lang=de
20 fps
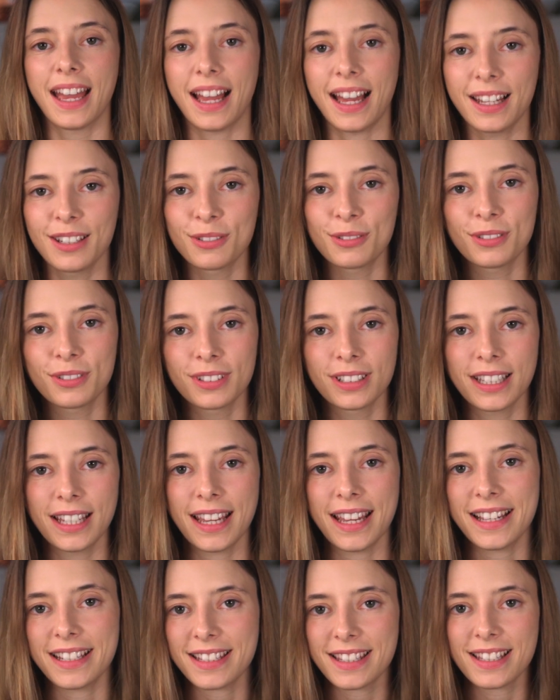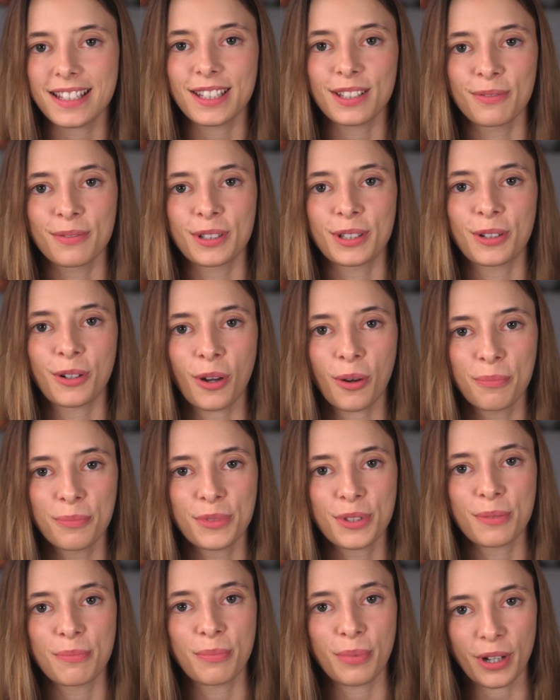Hallo und herzlich
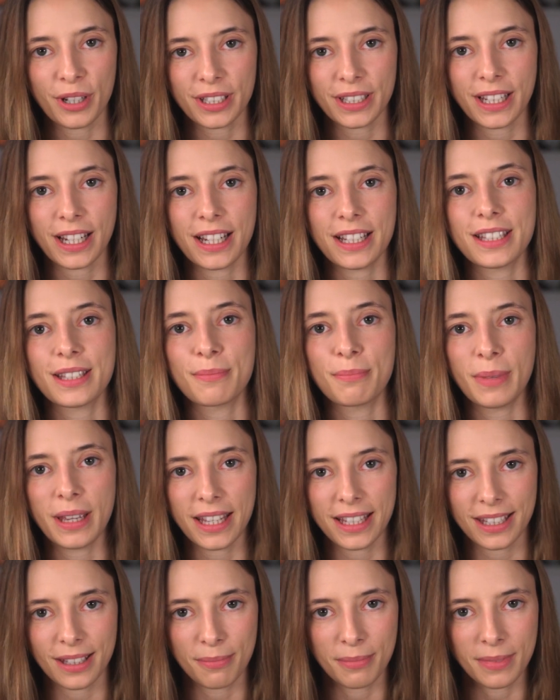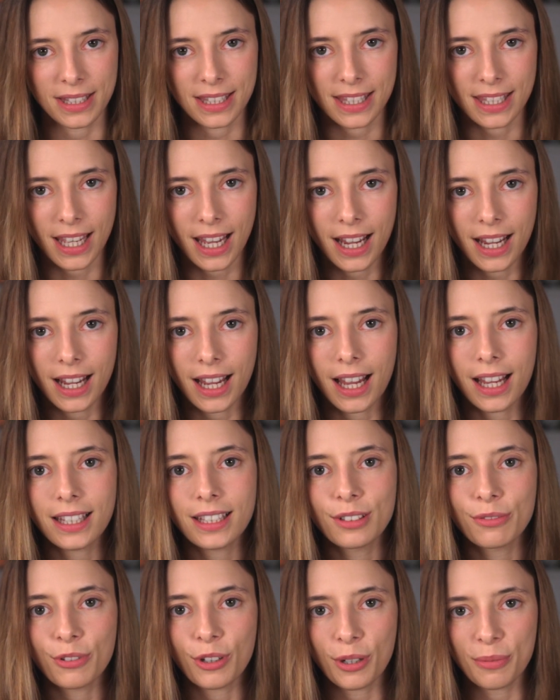willkommen zum Podcast Märchen mit Sarah.
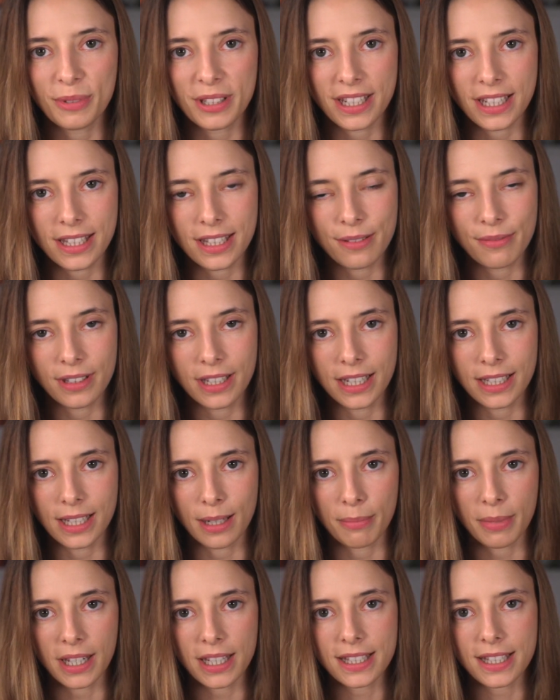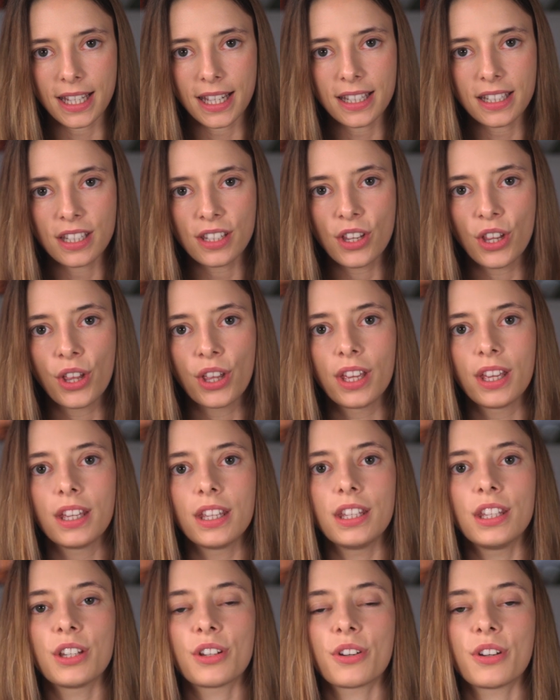Ich freue mich, dass ihr wieder dabei seid.
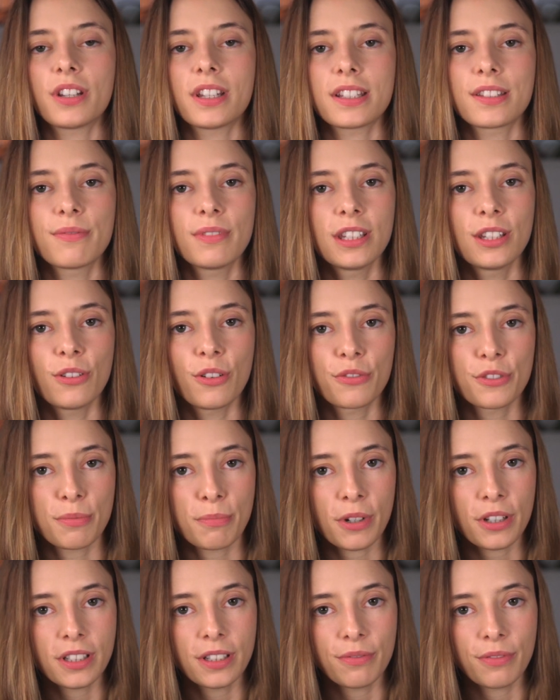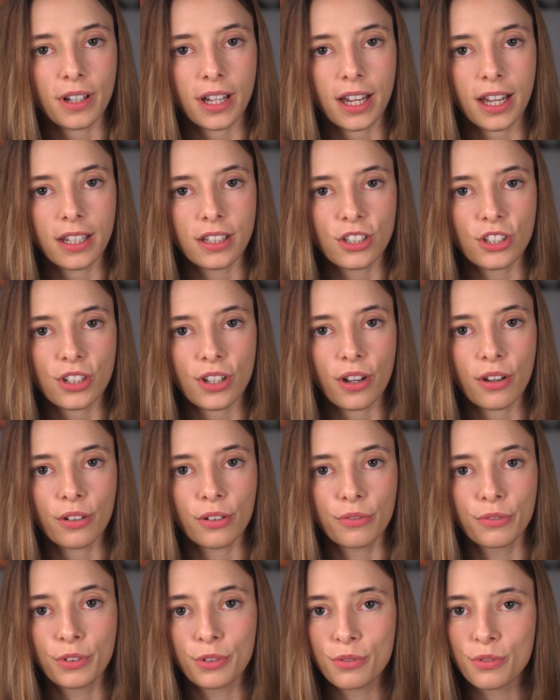Ihr könnt das Video auf Spotify anschauen,
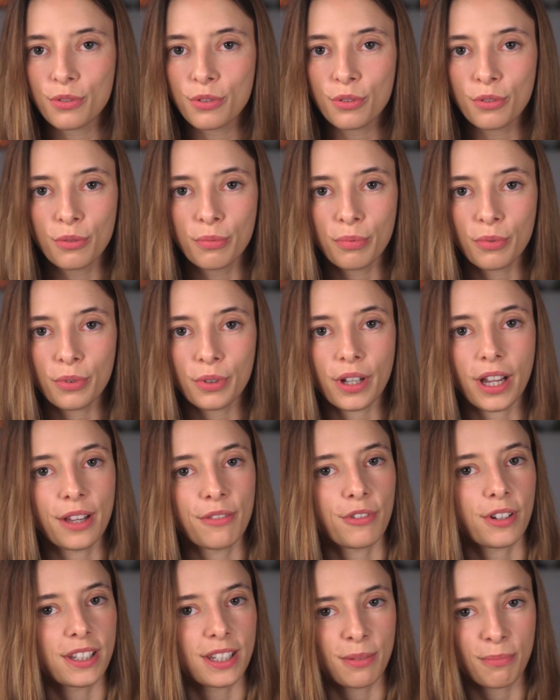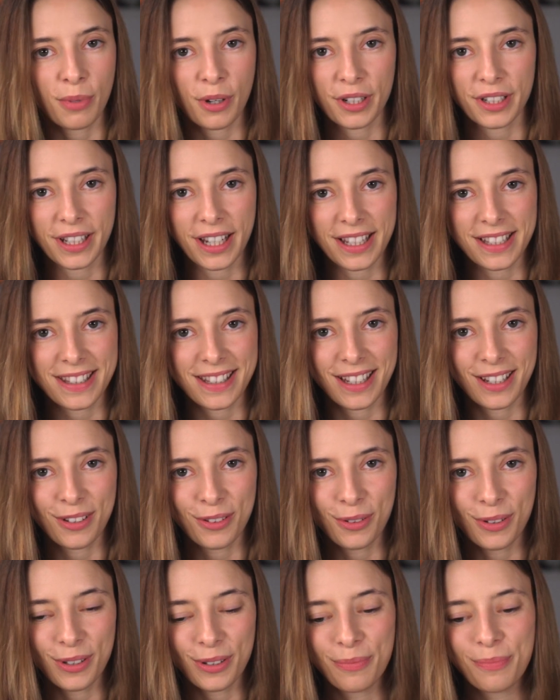auf YouTube oder einfach den Podcast
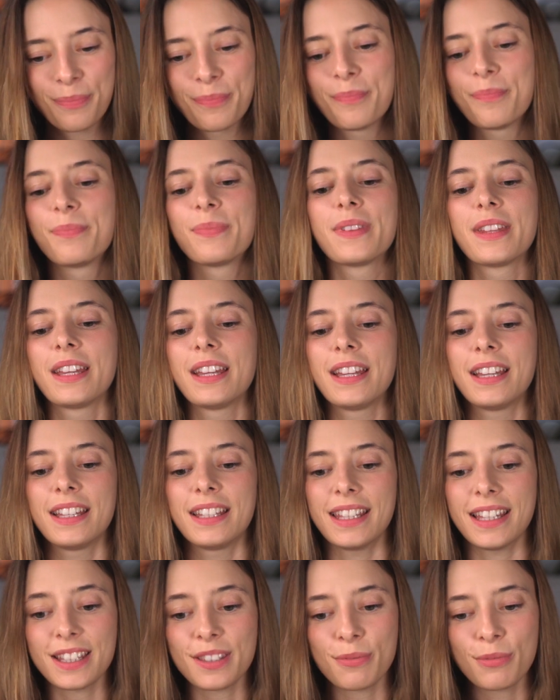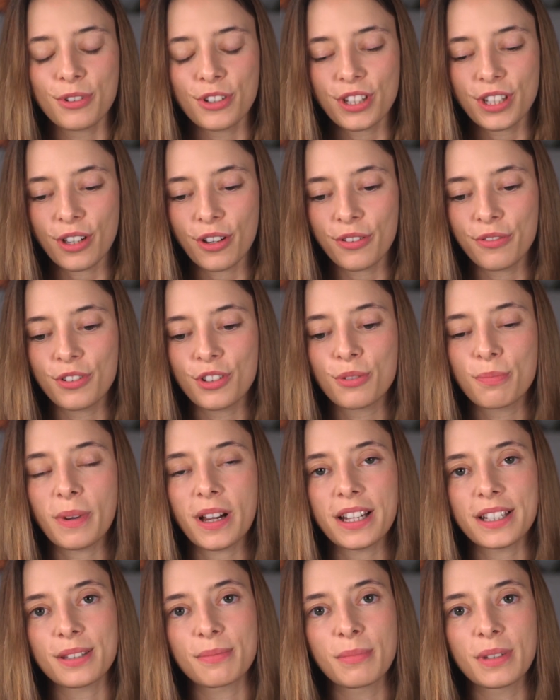anhören. Jetzt wünsche ich euch viel
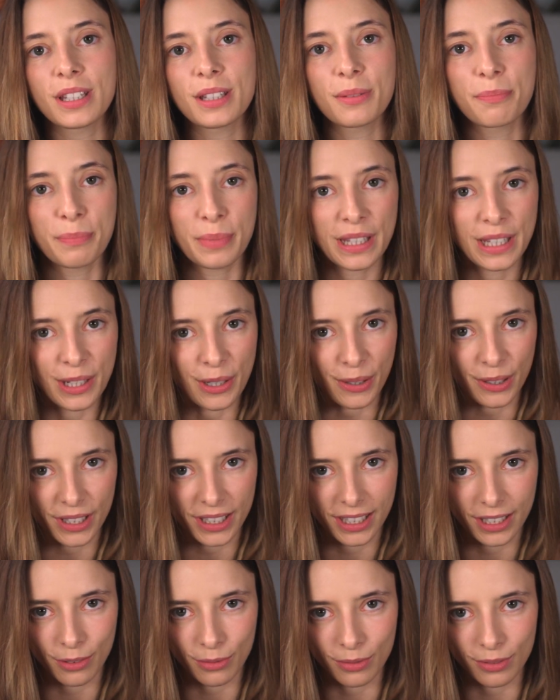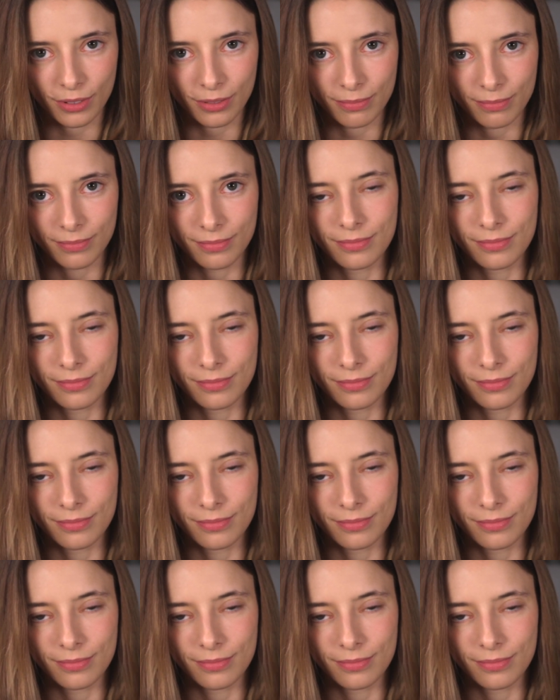Spaß mit Pinocchio.